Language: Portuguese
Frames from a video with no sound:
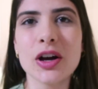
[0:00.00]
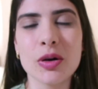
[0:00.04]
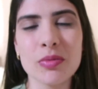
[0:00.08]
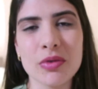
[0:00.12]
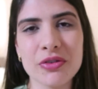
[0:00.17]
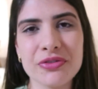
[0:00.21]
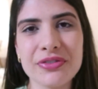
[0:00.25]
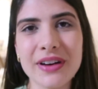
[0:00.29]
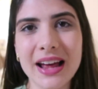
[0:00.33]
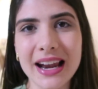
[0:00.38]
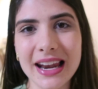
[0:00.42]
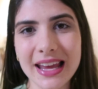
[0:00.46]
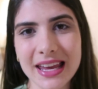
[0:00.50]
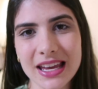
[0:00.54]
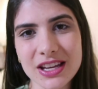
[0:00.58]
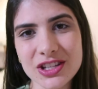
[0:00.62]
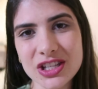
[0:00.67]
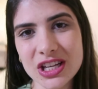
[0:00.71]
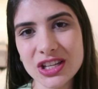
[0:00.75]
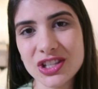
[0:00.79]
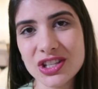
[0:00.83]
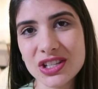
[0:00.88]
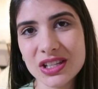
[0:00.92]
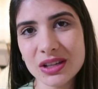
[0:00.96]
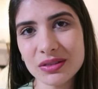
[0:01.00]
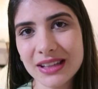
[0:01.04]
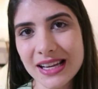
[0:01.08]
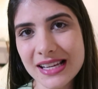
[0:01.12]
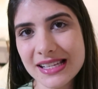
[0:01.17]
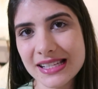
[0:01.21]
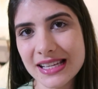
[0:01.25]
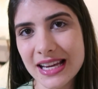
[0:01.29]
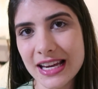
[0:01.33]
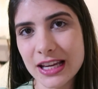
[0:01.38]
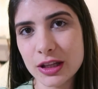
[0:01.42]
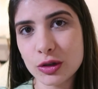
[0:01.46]
como eu falei, a gente não tá
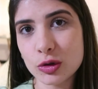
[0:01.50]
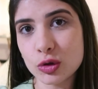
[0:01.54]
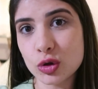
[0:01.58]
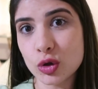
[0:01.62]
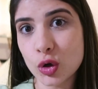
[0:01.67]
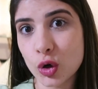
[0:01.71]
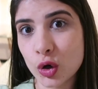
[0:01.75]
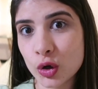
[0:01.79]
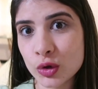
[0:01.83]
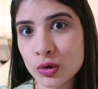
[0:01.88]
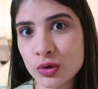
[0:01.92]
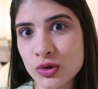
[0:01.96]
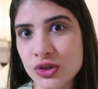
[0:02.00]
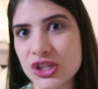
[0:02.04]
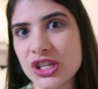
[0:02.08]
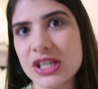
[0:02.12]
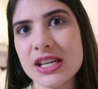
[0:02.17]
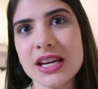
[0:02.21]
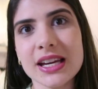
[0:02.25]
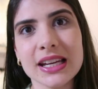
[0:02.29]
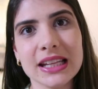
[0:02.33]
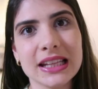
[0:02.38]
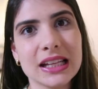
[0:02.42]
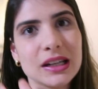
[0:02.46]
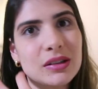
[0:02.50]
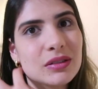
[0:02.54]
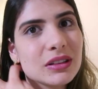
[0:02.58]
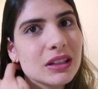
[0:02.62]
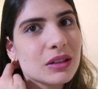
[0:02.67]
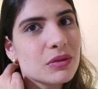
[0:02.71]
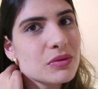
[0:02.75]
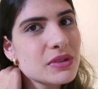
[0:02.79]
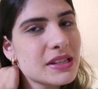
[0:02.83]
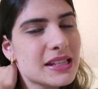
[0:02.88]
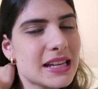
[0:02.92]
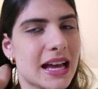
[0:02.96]
saindo todo dia, então
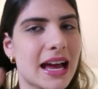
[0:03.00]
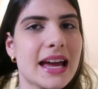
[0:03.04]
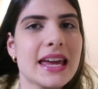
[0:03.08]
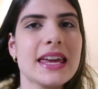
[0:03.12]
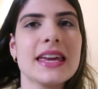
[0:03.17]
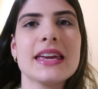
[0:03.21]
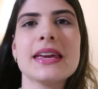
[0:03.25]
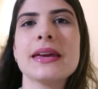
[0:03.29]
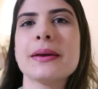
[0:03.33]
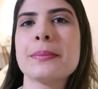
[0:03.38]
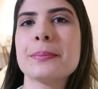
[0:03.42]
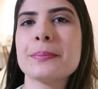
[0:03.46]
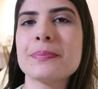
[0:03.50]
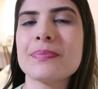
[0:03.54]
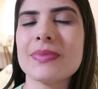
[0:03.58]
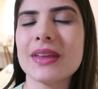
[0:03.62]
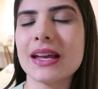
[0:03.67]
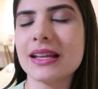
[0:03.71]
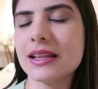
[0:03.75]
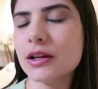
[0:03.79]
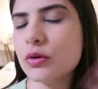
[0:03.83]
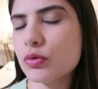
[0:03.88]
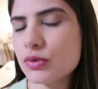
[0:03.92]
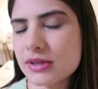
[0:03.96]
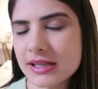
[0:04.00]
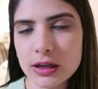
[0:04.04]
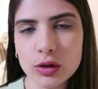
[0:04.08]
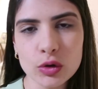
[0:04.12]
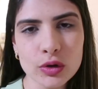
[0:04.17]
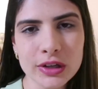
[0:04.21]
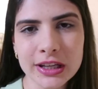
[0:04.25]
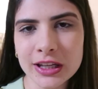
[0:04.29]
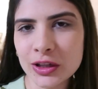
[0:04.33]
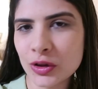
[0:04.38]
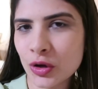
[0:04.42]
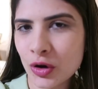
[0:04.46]
não sai não usa
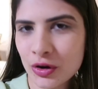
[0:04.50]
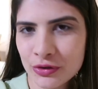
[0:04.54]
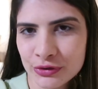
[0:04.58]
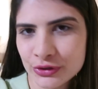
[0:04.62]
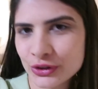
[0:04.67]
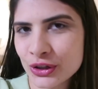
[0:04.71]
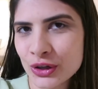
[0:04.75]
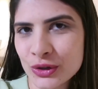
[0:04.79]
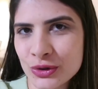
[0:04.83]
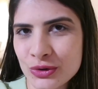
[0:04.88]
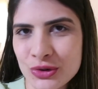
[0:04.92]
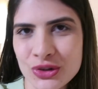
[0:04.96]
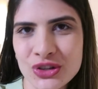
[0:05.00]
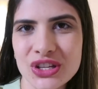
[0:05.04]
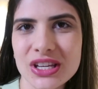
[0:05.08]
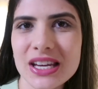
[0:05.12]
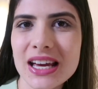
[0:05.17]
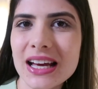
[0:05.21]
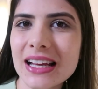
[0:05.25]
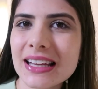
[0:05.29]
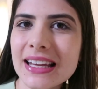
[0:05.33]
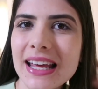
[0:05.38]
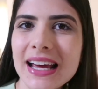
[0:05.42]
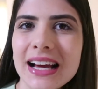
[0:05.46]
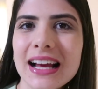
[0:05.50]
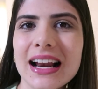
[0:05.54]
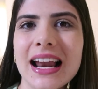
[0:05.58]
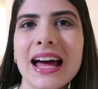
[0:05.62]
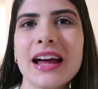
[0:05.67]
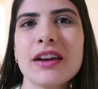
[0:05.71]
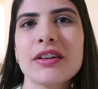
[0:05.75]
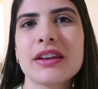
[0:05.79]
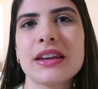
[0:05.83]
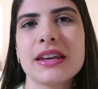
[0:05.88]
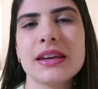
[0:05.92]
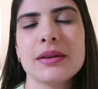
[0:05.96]
look novo todo dia, né?
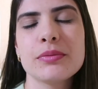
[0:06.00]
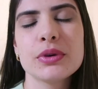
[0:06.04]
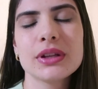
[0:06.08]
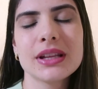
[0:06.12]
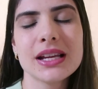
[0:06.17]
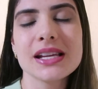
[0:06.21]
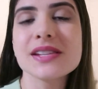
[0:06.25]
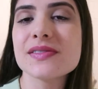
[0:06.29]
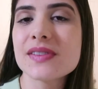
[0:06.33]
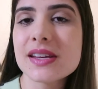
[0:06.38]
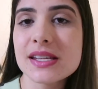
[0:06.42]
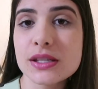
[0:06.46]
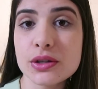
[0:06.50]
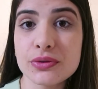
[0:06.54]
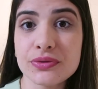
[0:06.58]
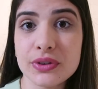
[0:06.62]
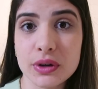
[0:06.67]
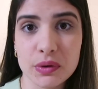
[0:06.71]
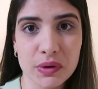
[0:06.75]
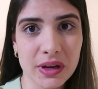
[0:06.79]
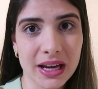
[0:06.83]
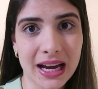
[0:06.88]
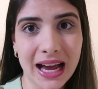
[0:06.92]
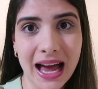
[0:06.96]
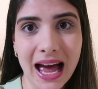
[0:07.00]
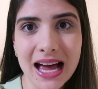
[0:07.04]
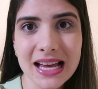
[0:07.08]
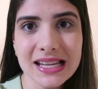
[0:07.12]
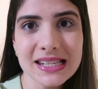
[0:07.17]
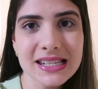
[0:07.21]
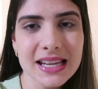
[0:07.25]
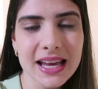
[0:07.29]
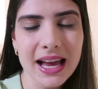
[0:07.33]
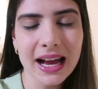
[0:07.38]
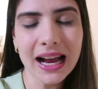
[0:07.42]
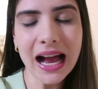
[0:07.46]
Claro que muitas vezes eu fico em
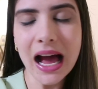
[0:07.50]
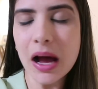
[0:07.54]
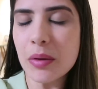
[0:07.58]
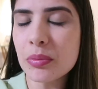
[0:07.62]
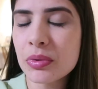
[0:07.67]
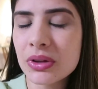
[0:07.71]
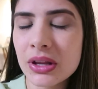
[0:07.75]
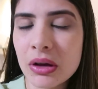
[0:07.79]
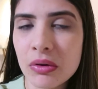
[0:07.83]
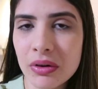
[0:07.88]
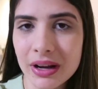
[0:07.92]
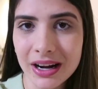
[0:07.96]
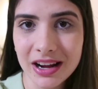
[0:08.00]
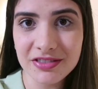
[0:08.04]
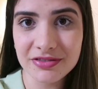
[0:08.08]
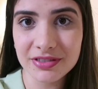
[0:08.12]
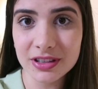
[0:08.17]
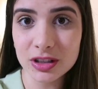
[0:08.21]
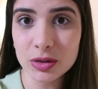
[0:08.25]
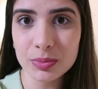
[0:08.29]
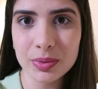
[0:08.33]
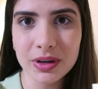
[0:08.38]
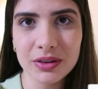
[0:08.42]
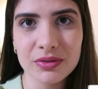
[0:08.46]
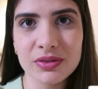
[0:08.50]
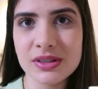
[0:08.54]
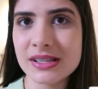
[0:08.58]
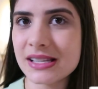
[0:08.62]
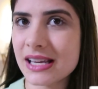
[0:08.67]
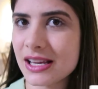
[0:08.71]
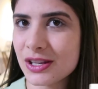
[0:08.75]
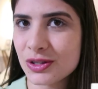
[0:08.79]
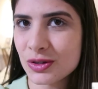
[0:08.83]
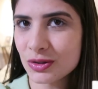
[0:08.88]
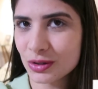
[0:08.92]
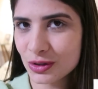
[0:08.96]
casa e acabo não gravando pra
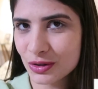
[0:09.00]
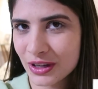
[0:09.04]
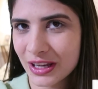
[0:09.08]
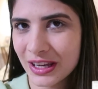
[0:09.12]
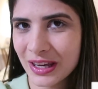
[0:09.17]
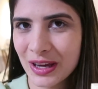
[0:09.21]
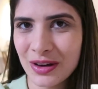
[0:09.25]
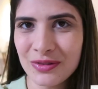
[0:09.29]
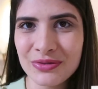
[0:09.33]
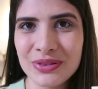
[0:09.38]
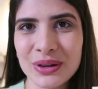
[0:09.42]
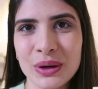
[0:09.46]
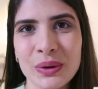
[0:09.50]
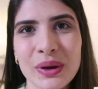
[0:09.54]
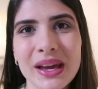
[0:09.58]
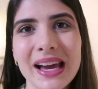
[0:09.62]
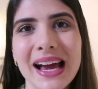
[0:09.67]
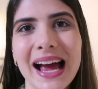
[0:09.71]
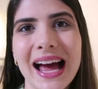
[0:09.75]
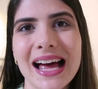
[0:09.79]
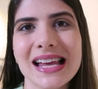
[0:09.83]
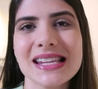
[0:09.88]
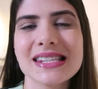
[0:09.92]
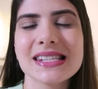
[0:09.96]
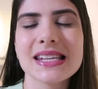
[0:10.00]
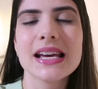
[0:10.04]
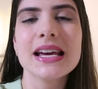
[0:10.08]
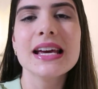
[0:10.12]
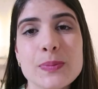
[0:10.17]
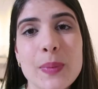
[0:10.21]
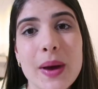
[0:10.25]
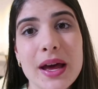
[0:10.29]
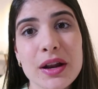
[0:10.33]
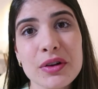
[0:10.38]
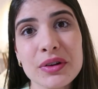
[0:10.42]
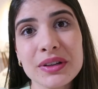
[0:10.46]
vocês o look que eu fico em casa.
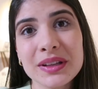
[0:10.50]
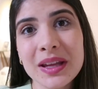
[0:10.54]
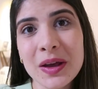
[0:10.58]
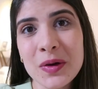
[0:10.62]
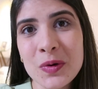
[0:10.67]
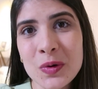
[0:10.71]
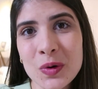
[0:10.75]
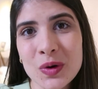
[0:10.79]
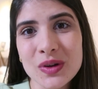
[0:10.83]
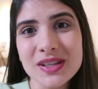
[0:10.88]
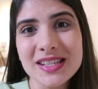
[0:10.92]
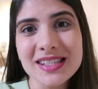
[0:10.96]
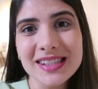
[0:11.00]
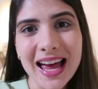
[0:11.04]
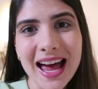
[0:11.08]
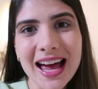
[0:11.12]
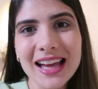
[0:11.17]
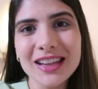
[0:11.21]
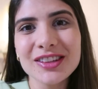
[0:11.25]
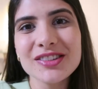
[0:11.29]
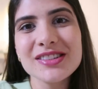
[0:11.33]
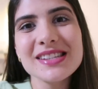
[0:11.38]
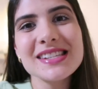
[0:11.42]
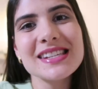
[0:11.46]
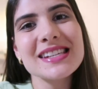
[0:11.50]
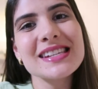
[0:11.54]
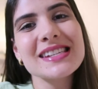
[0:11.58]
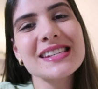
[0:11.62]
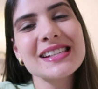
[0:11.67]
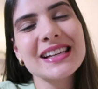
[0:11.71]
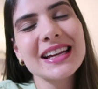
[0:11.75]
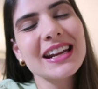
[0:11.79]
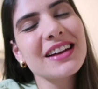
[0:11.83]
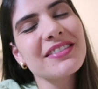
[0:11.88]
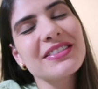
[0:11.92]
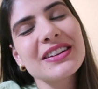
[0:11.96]
Espero que tenham gostado, se
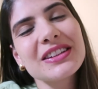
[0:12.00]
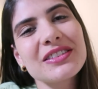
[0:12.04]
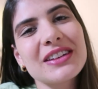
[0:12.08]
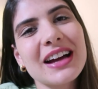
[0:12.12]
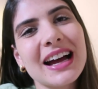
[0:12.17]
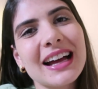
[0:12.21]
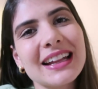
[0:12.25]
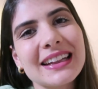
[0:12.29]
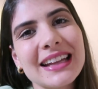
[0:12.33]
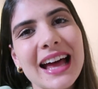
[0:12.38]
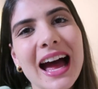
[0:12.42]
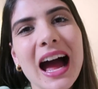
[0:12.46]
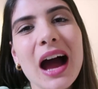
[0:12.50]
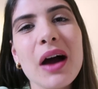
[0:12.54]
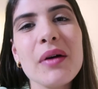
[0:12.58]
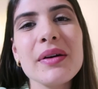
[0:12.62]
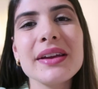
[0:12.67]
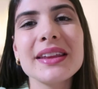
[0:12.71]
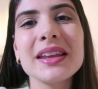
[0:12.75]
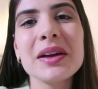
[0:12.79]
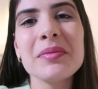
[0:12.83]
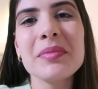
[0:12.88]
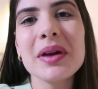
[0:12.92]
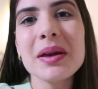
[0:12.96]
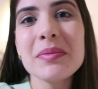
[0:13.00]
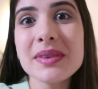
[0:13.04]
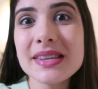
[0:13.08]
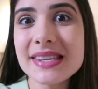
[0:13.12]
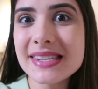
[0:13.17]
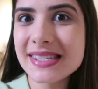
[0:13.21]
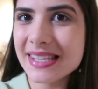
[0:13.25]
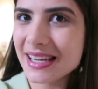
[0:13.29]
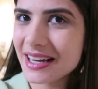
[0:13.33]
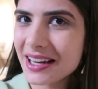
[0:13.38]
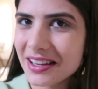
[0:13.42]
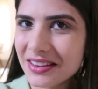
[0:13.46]
inscreva no canal e também me
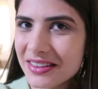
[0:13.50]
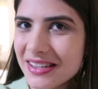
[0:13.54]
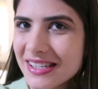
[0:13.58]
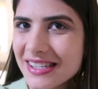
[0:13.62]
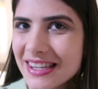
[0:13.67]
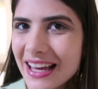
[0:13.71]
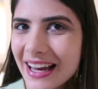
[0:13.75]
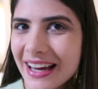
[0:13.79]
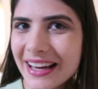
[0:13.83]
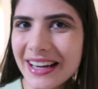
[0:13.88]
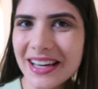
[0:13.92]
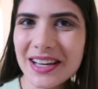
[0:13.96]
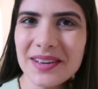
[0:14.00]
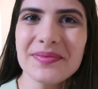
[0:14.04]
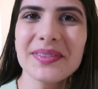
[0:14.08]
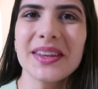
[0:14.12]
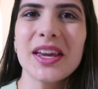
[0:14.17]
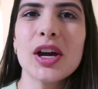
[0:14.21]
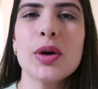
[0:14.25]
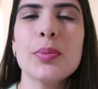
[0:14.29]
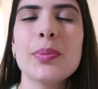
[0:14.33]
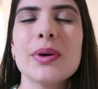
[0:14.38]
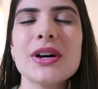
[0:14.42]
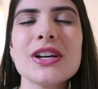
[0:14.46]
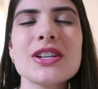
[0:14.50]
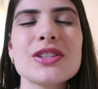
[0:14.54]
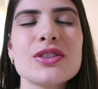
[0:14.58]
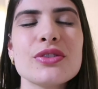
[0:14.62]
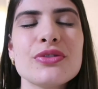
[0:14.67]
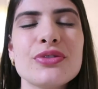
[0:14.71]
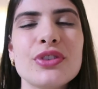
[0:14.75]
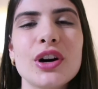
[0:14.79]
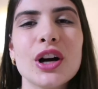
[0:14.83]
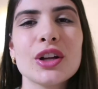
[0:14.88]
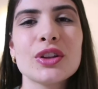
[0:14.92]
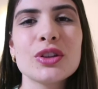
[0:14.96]
siga no Instagram, que eu posto
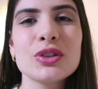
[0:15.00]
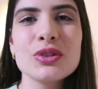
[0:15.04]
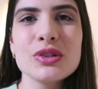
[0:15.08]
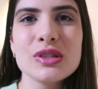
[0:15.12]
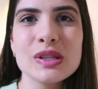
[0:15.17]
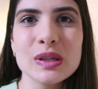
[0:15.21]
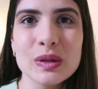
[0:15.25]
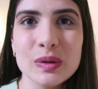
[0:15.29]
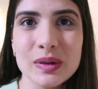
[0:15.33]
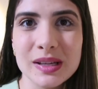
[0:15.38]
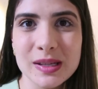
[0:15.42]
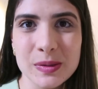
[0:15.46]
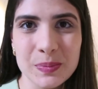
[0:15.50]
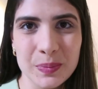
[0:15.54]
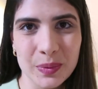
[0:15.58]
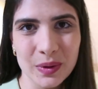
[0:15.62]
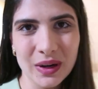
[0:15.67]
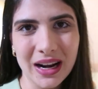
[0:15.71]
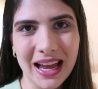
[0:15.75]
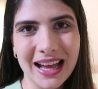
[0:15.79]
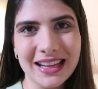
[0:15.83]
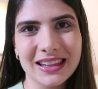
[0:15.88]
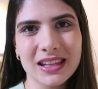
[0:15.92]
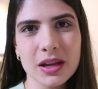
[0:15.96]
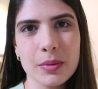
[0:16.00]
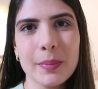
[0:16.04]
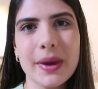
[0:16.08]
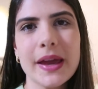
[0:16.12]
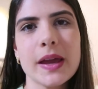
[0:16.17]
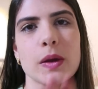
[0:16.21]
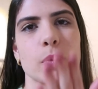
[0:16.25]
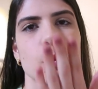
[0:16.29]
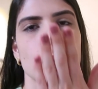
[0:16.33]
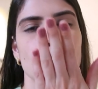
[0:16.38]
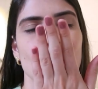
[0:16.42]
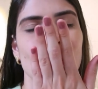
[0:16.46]
foto dos looks por lá
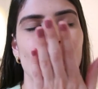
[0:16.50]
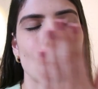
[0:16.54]
também.